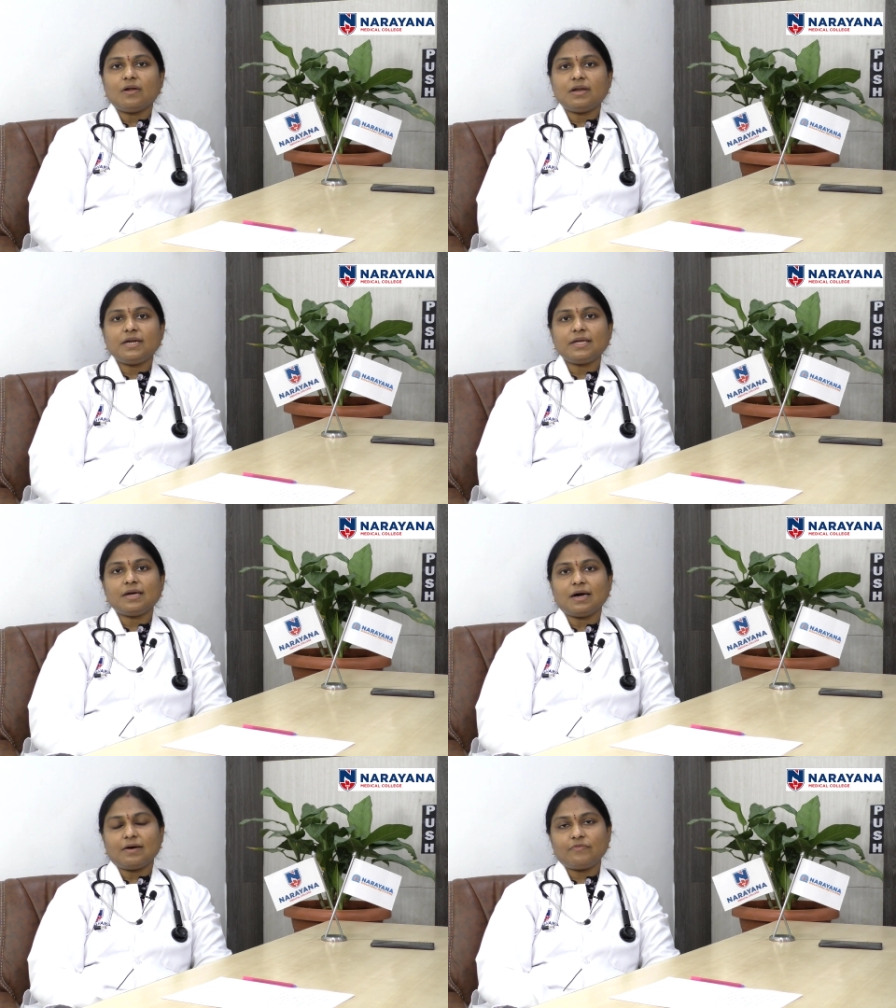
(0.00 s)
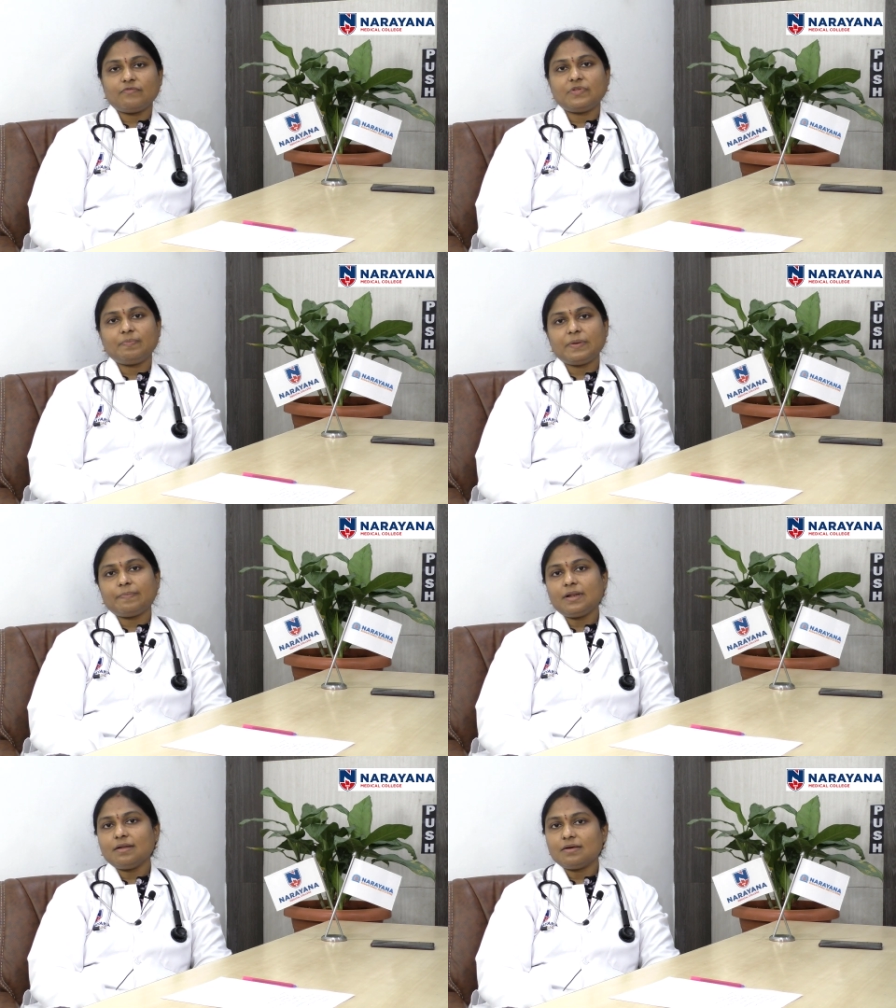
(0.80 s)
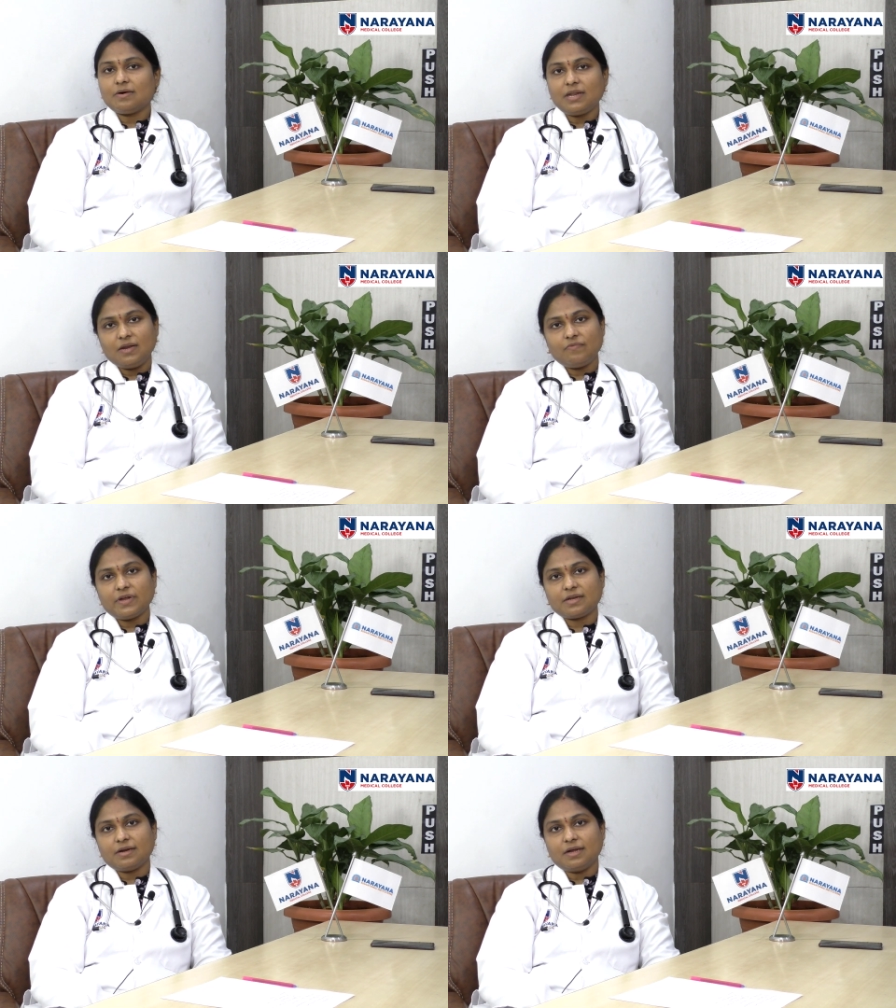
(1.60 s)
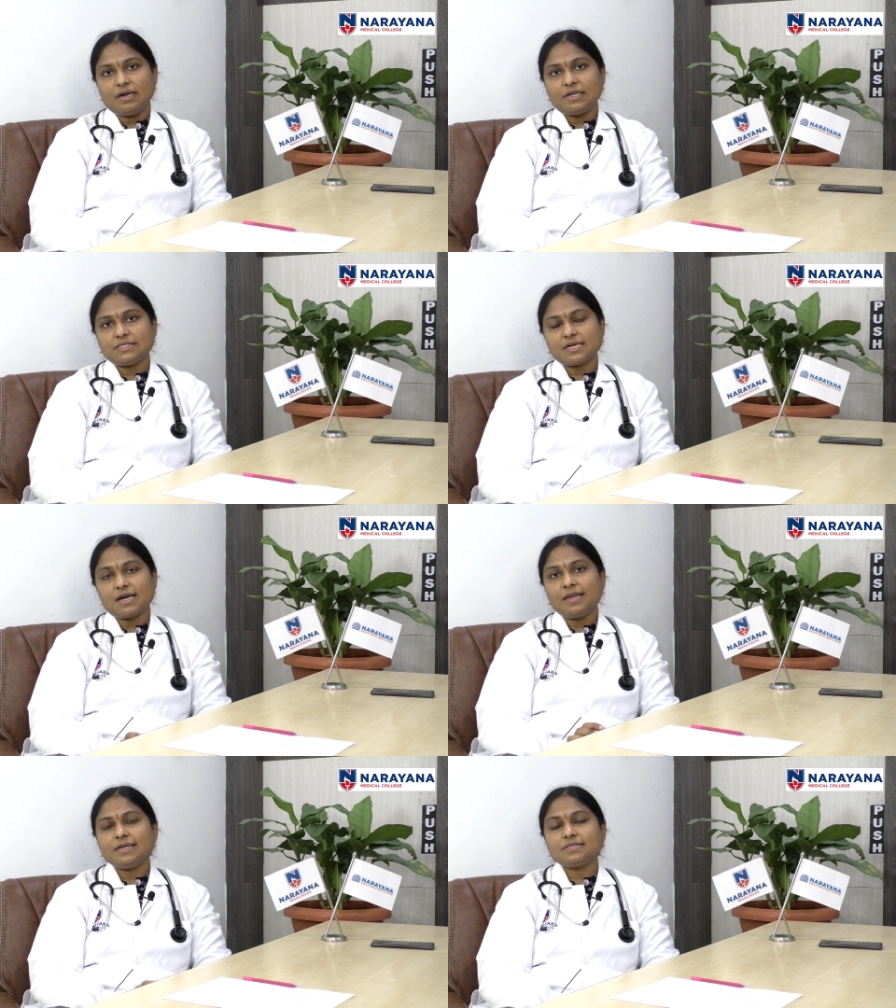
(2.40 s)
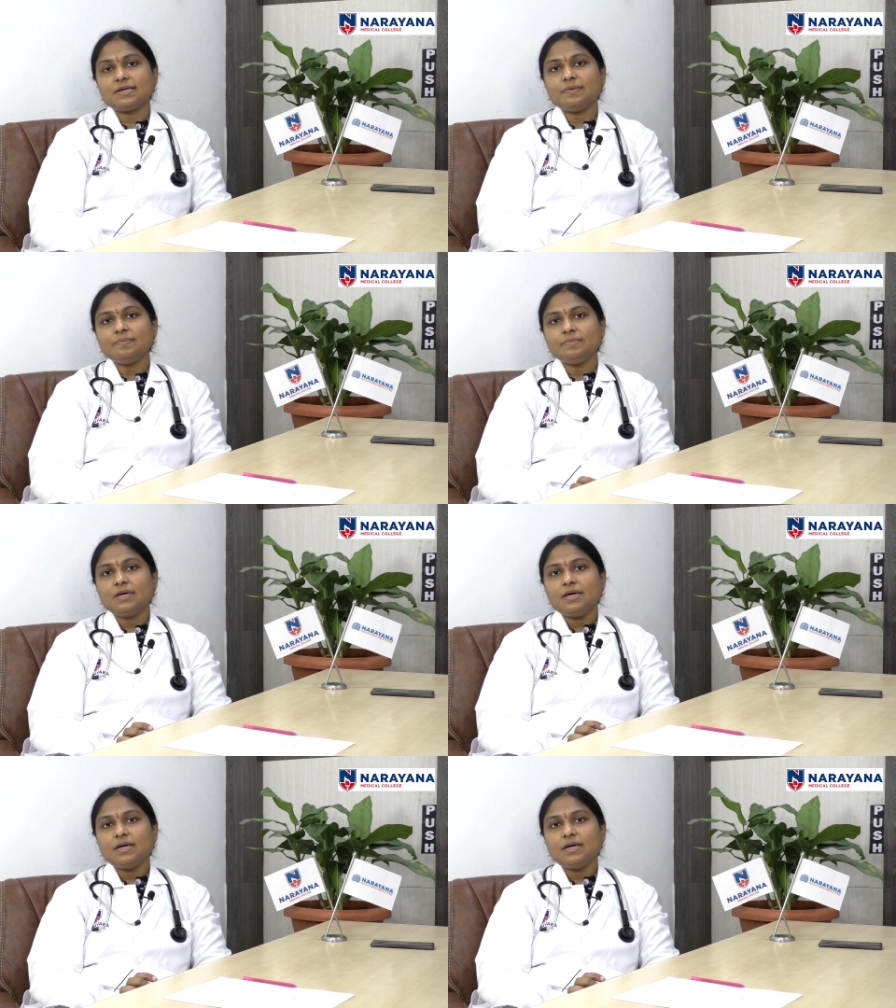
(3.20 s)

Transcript: ఆల్రెడీ హాఫ్ ఆఫ్ ది పీపుల్ ఆర్ ఇన్ఫెక్టెడ్ అంటే సగానికి సగం